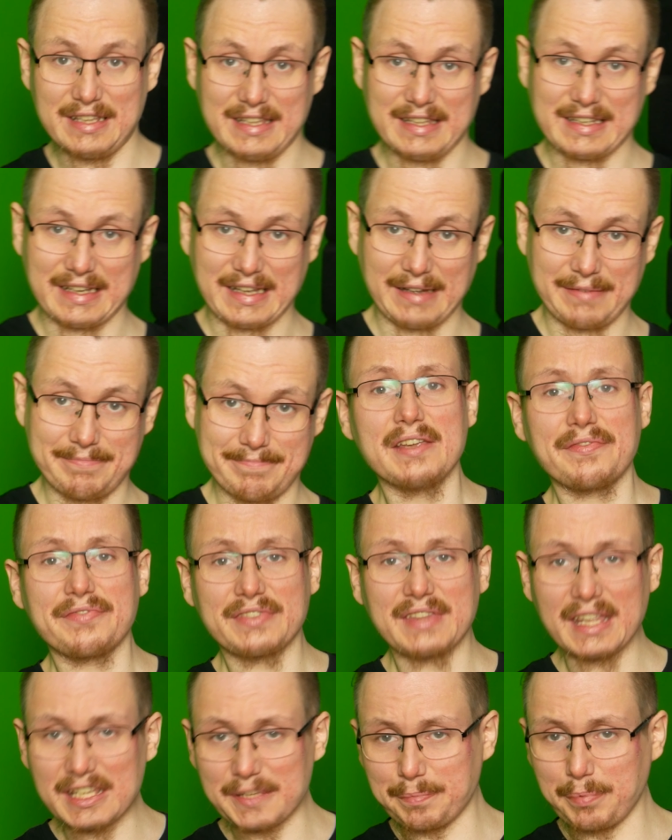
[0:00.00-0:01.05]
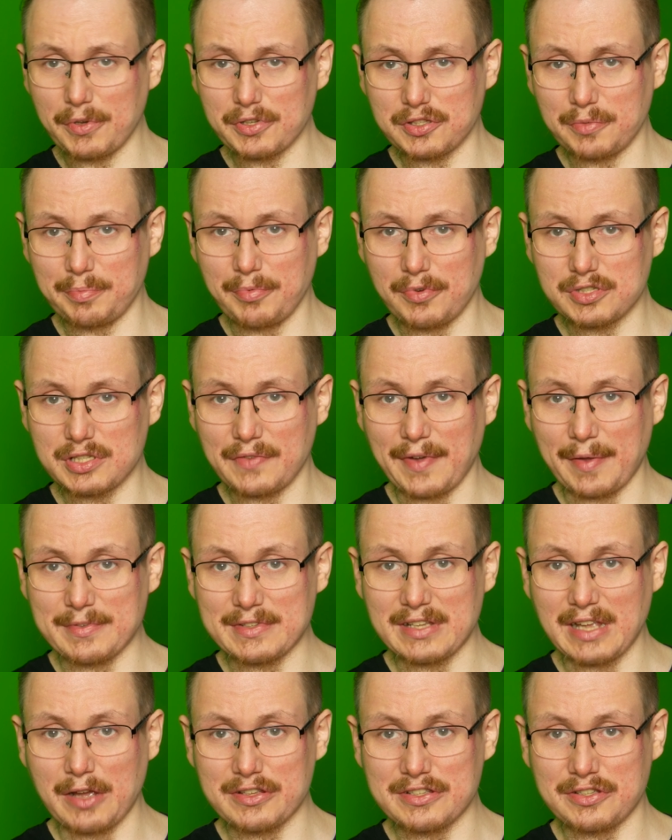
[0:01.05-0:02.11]
linka. I w ten sposób może
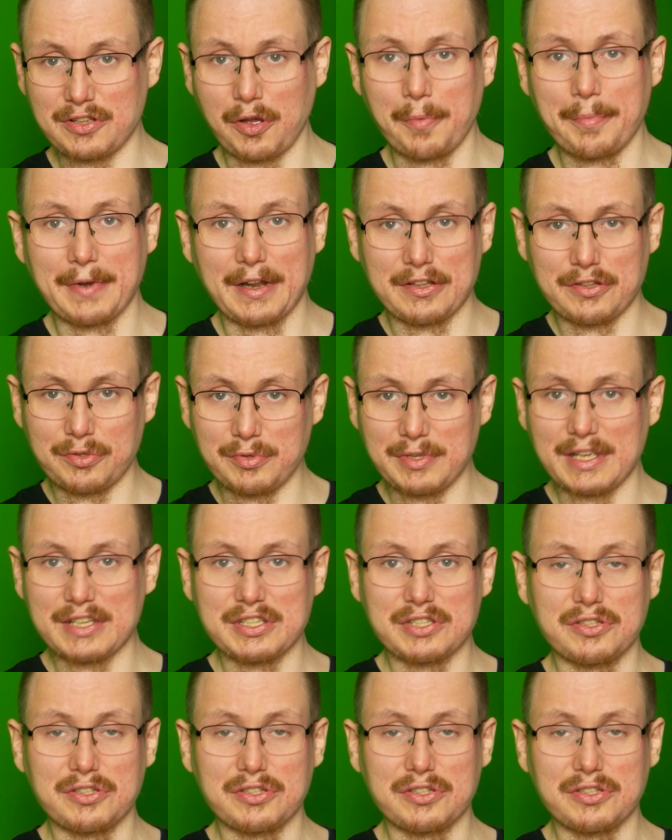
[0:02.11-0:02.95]
Wam za zobrazuję,